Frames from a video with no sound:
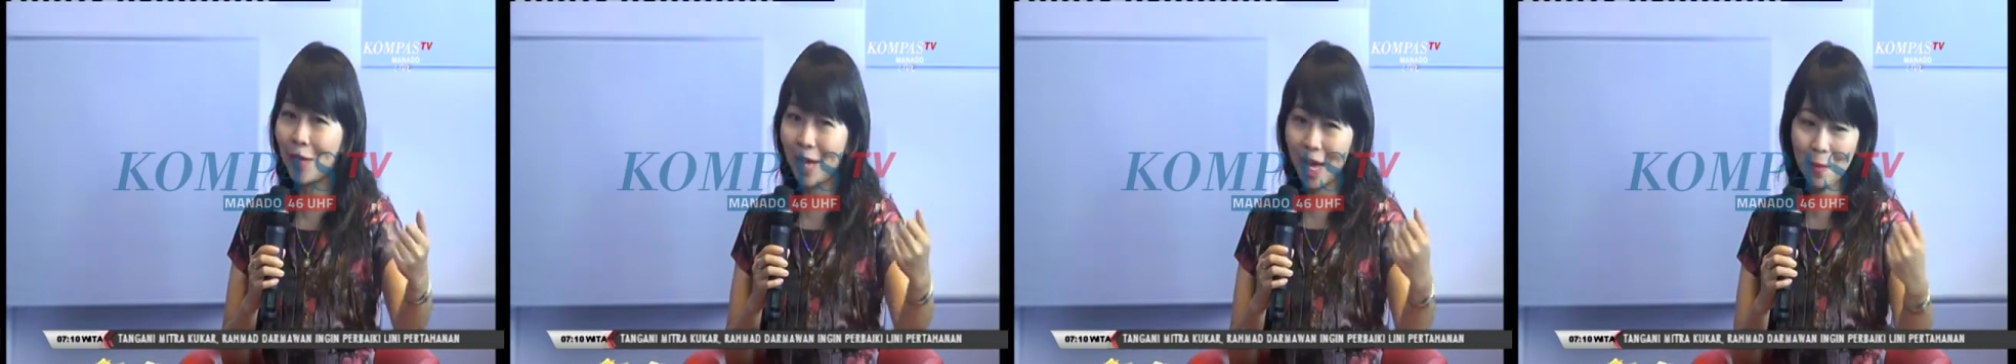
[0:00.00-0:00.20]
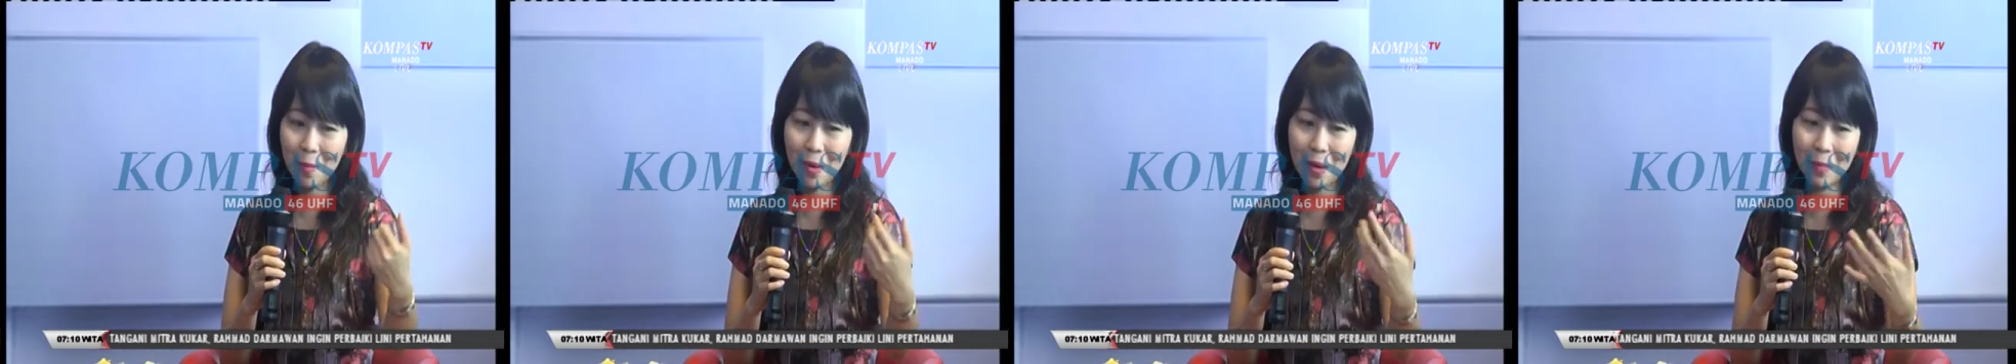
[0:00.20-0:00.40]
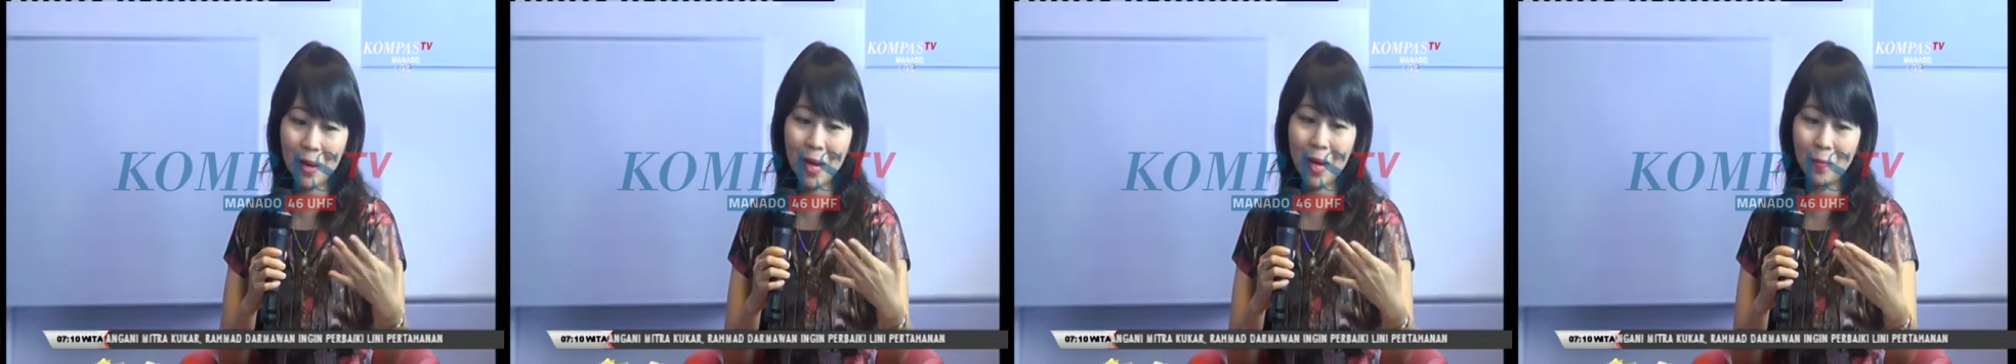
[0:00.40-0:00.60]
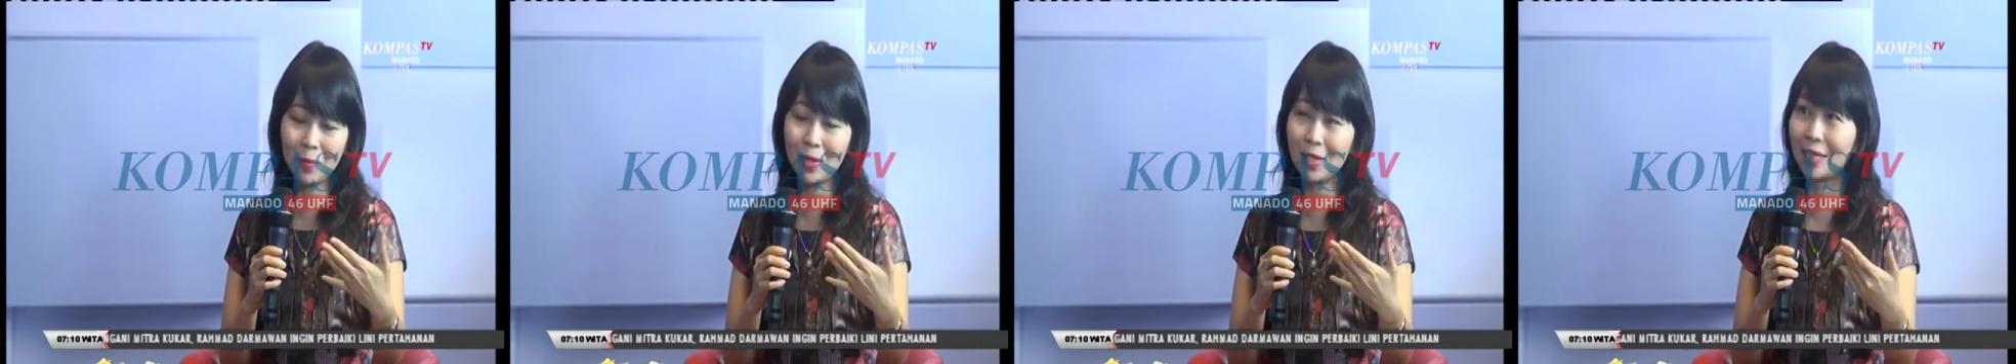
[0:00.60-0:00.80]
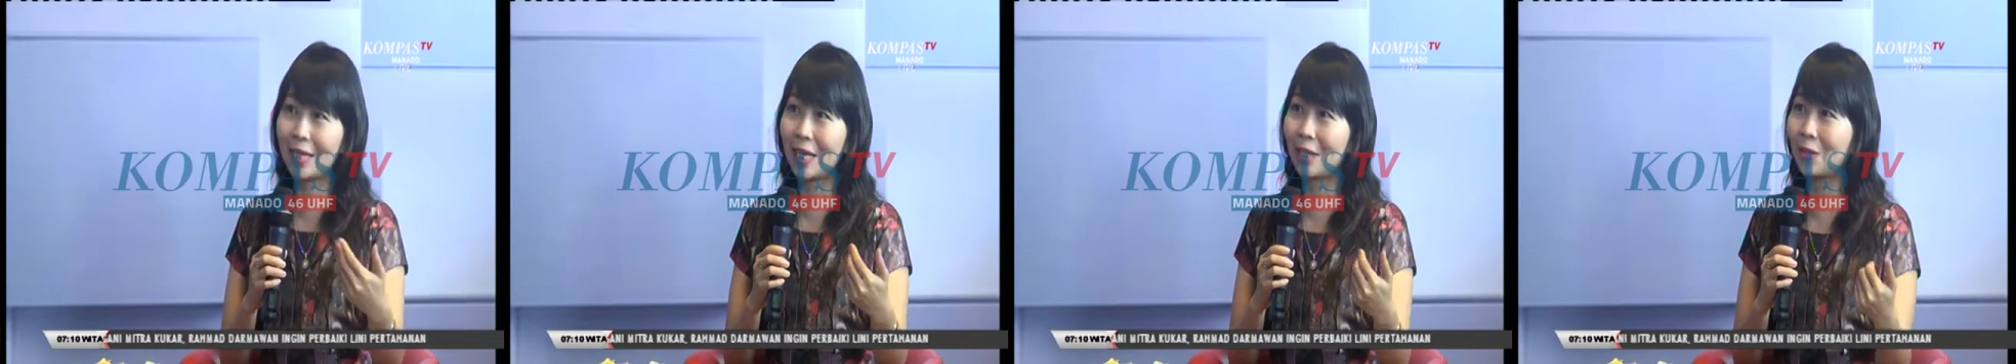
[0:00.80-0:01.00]
ya mama
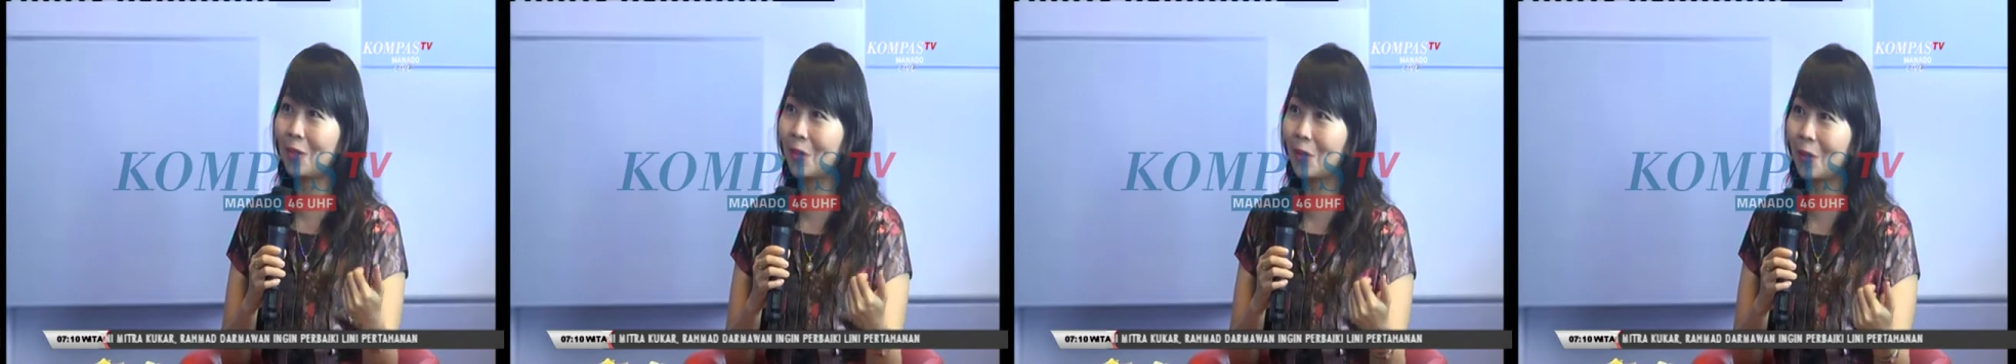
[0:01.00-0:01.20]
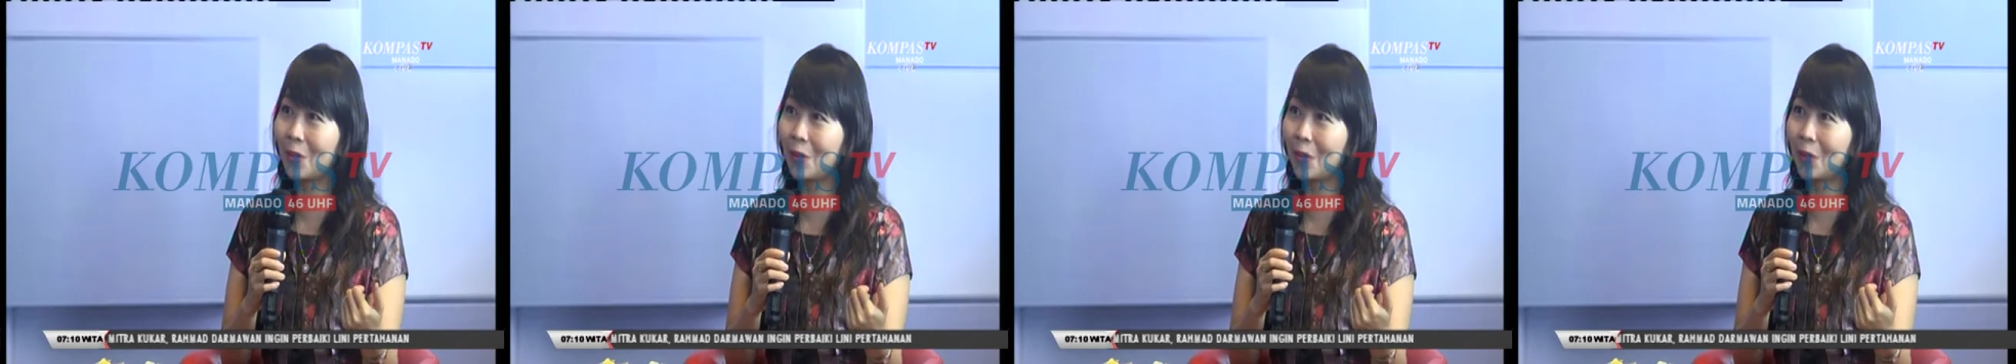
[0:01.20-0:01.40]
update status dulu dulu.